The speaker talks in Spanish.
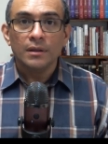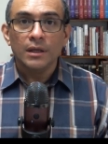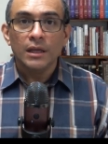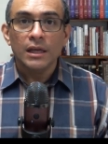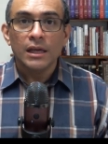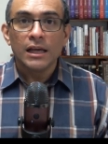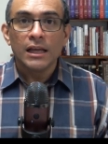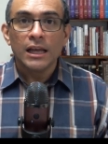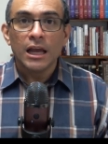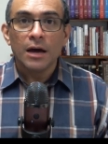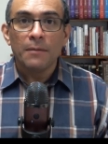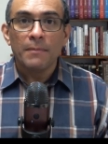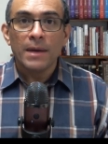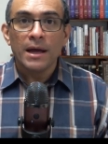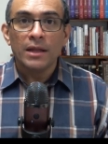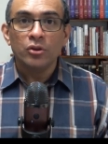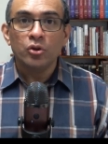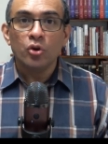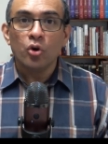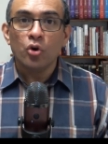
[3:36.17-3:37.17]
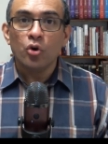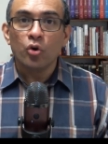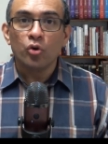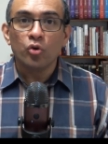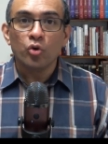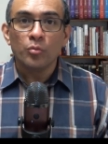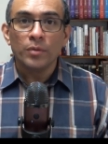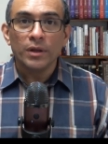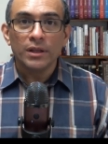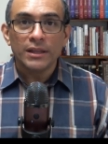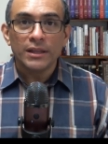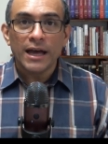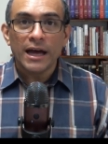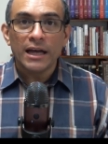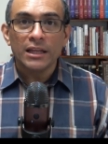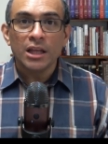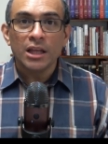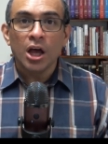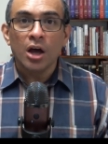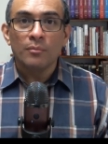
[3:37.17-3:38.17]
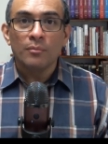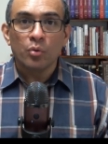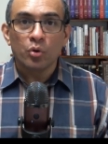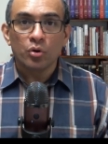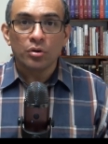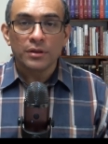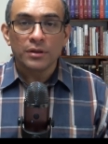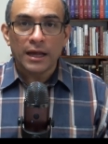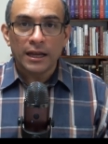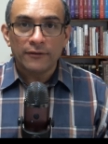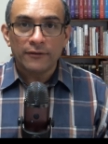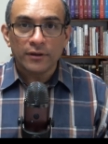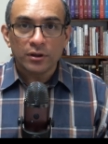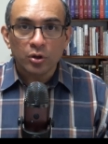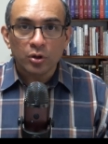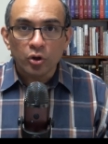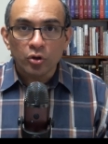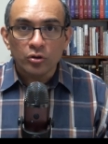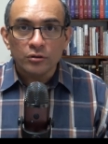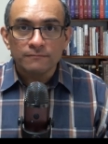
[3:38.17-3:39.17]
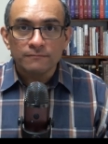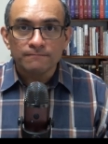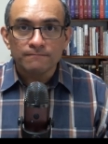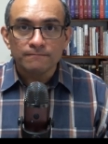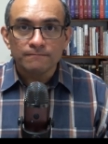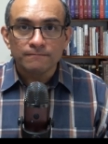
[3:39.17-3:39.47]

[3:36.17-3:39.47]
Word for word: y clamando con humildad por salvación.